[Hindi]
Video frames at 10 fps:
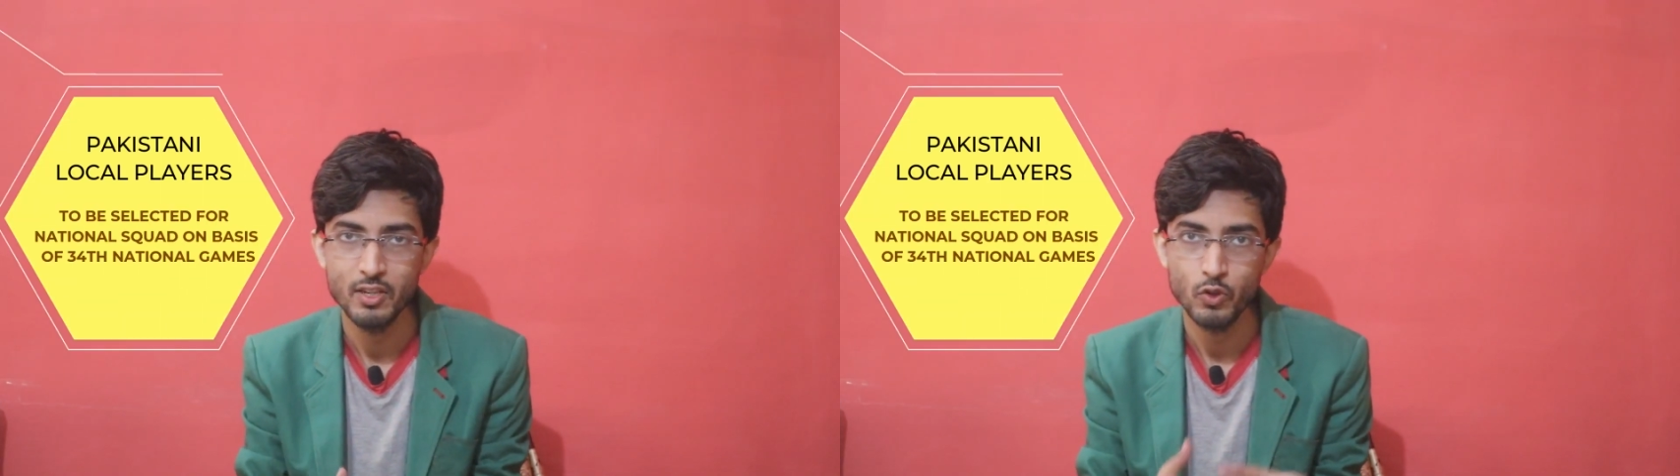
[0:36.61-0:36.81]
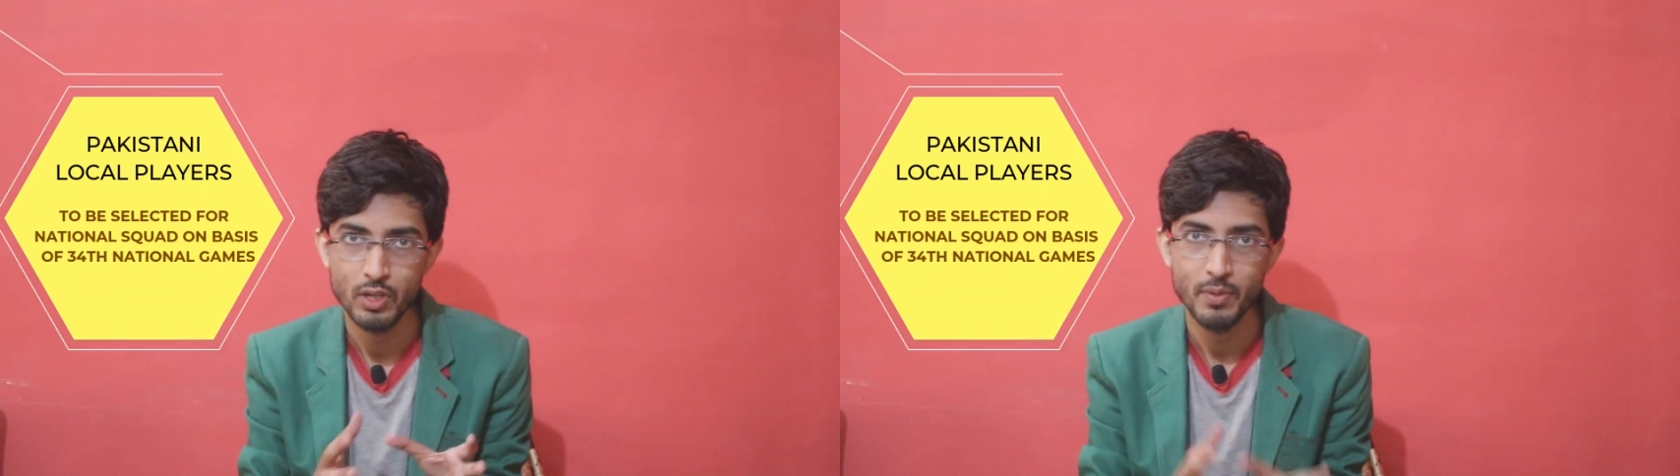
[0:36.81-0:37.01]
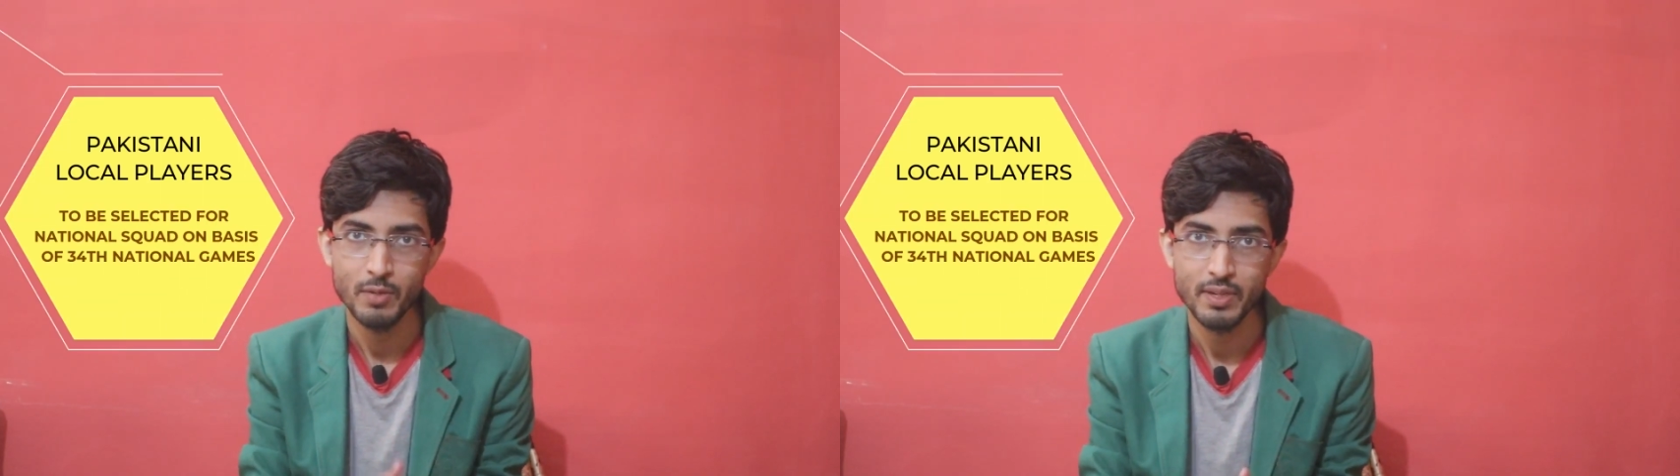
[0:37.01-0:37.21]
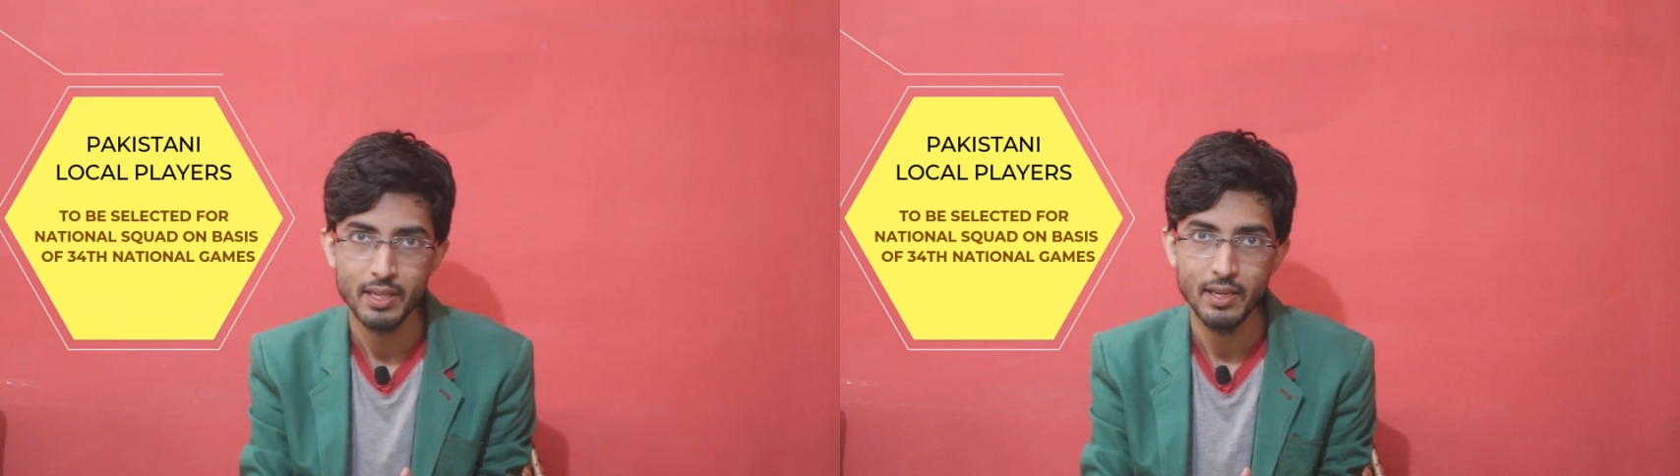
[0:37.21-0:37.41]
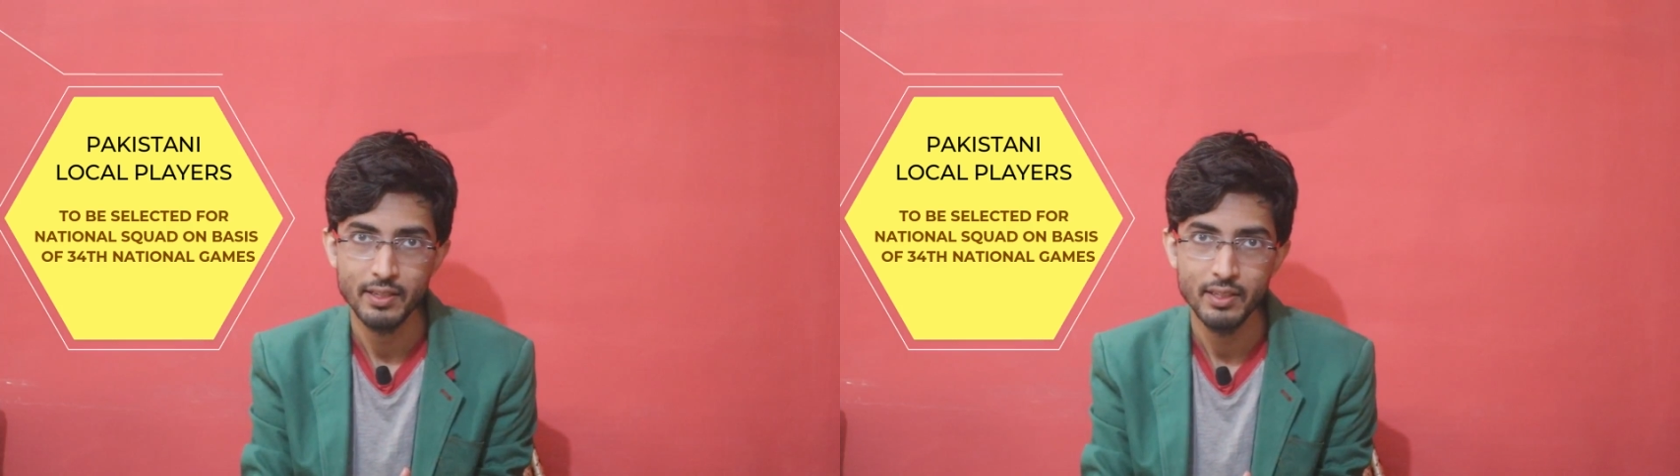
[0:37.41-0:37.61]
के टूर्नामेंट में
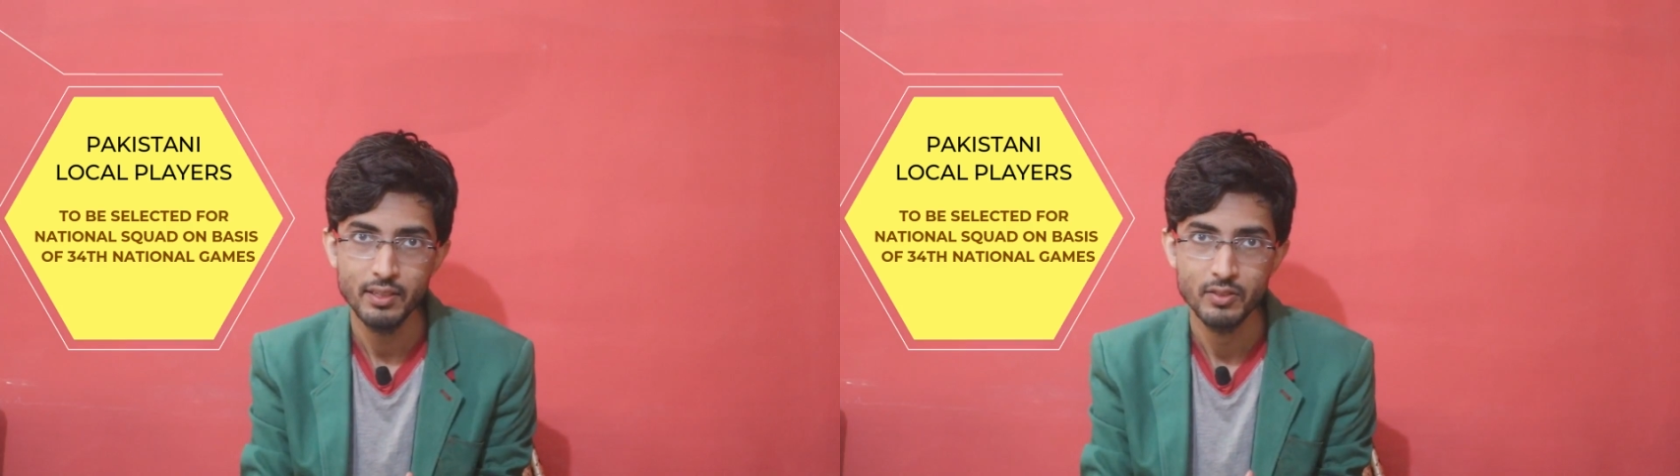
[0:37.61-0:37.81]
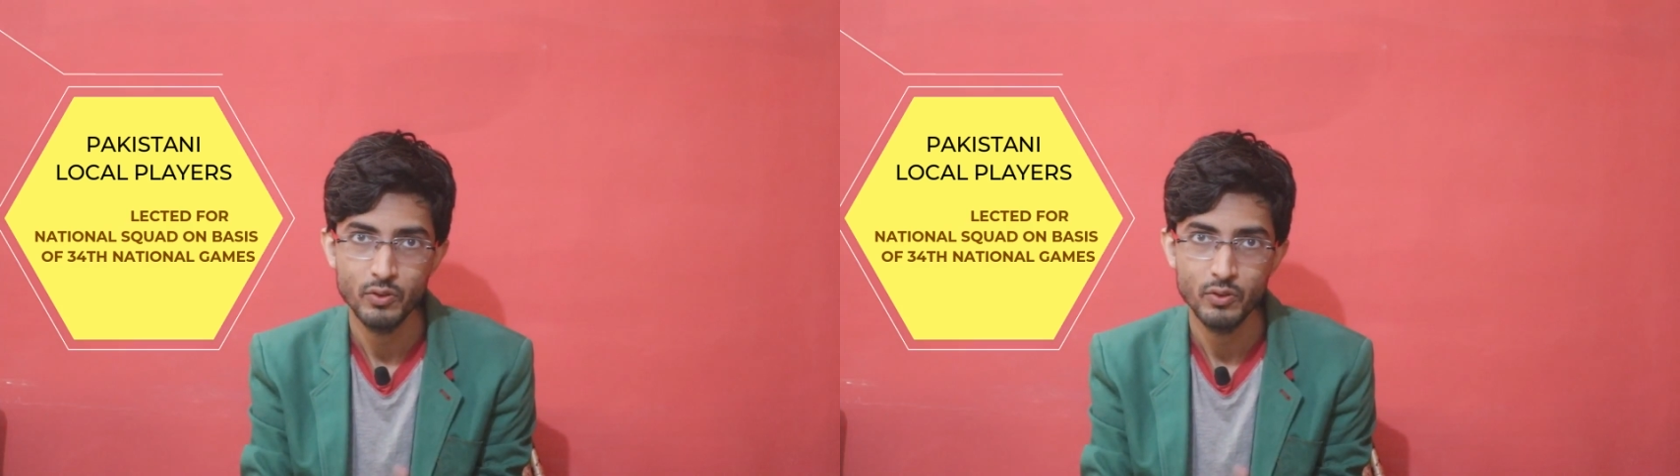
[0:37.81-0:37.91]
खेलेंगी